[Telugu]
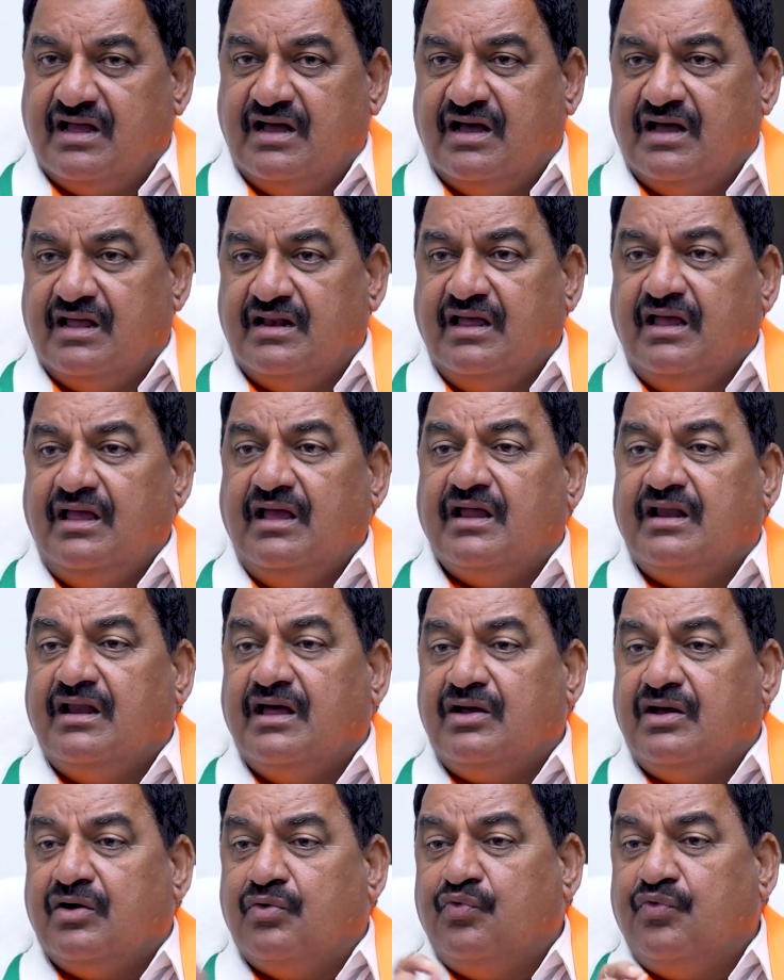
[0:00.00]
కానీ ఆయన
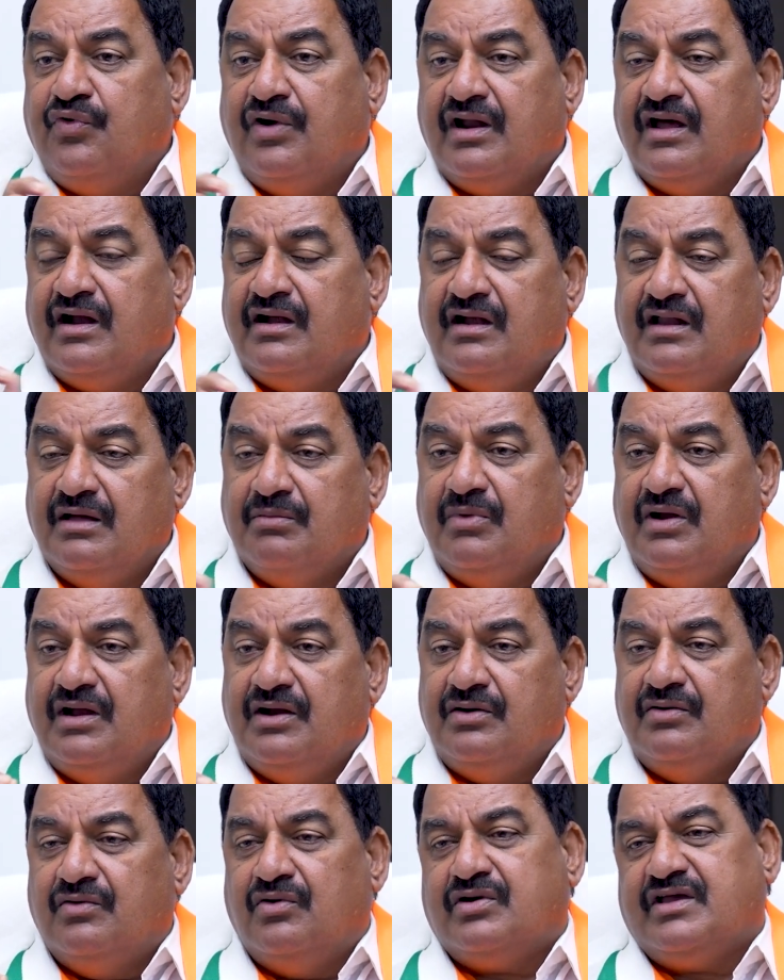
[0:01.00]
కవ్వడు అడ్డం
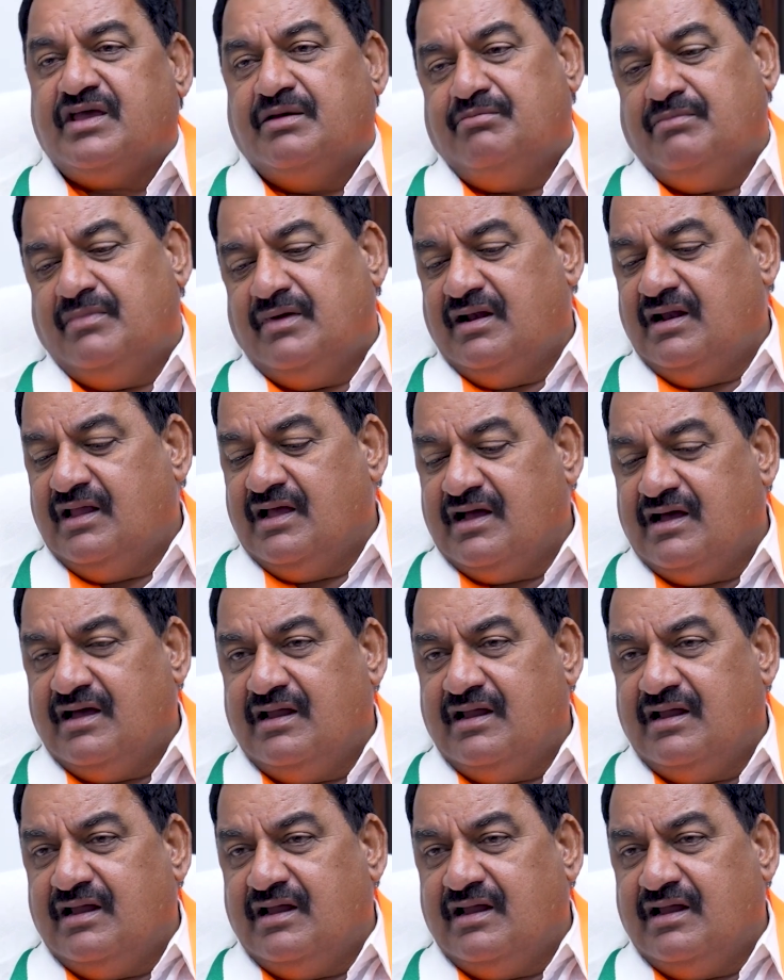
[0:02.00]
లేడు ఒక ఎమ్మెల్యే